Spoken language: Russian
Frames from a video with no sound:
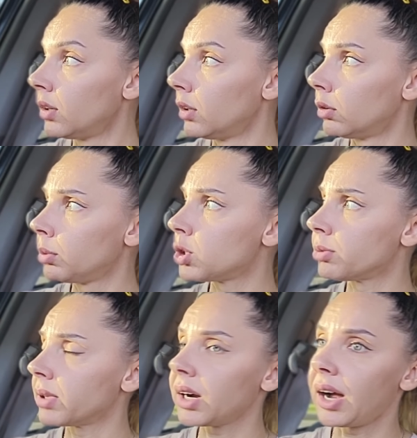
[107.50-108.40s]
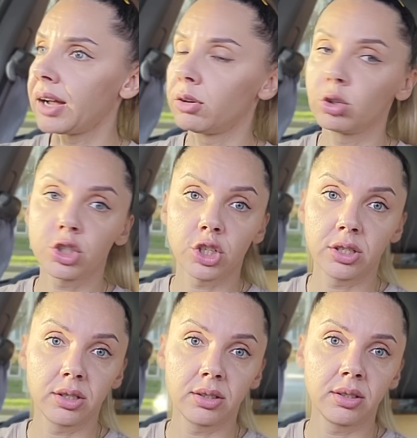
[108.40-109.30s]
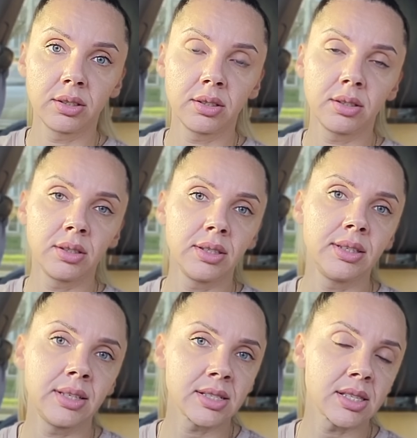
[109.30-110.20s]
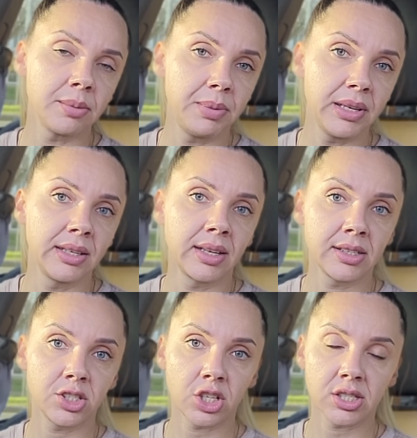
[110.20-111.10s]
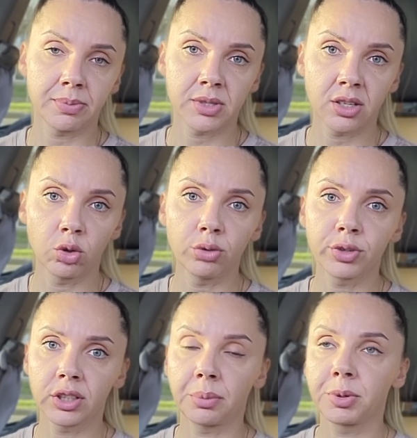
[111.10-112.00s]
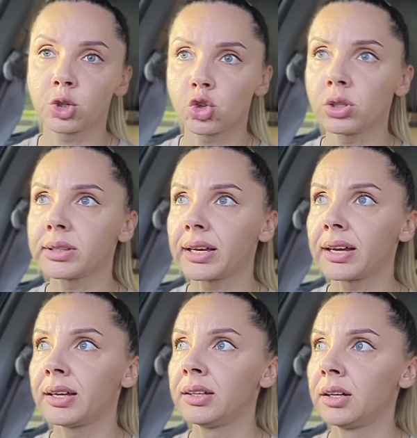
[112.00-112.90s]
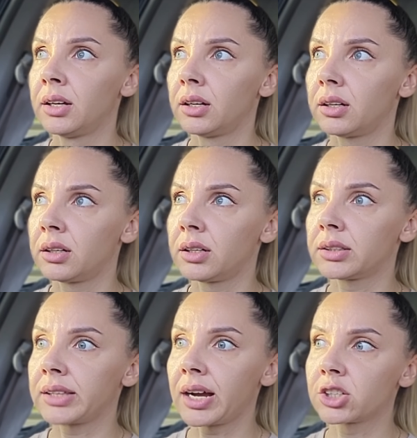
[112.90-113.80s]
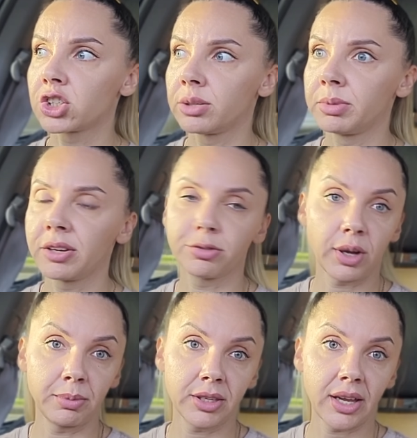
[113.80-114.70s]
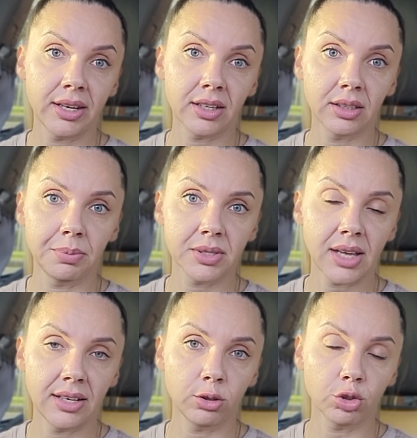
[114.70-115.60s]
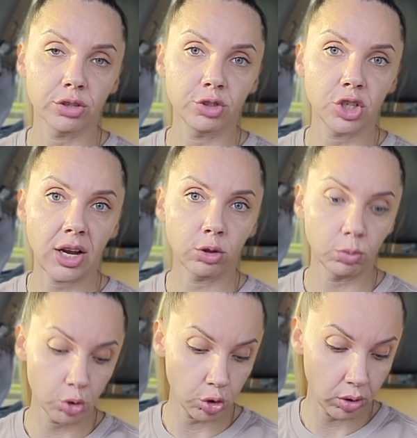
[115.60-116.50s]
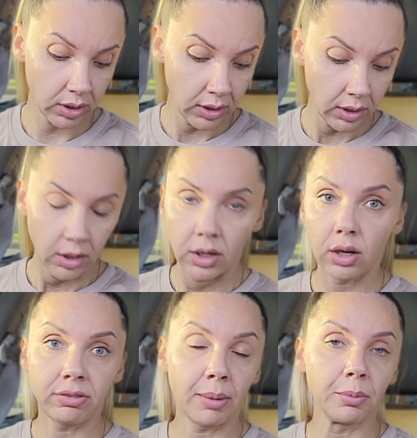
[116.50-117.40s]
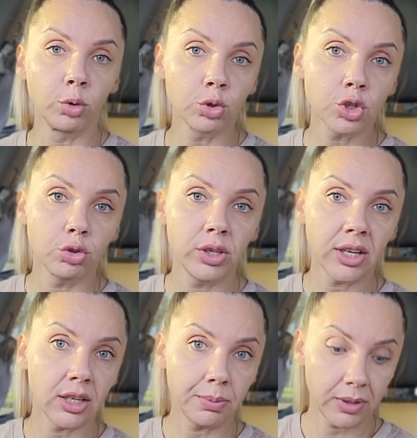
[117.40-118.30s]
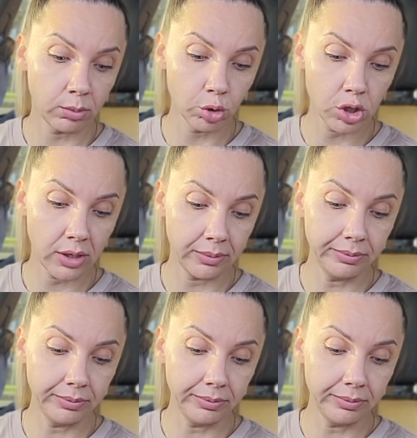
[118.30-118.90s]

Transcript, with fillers: В общем, такая очень нестабильная сейчас обстановка, напряженная. Э, также мне в комментариях написали тоже вчера о том, что вам лучше уехать, потому что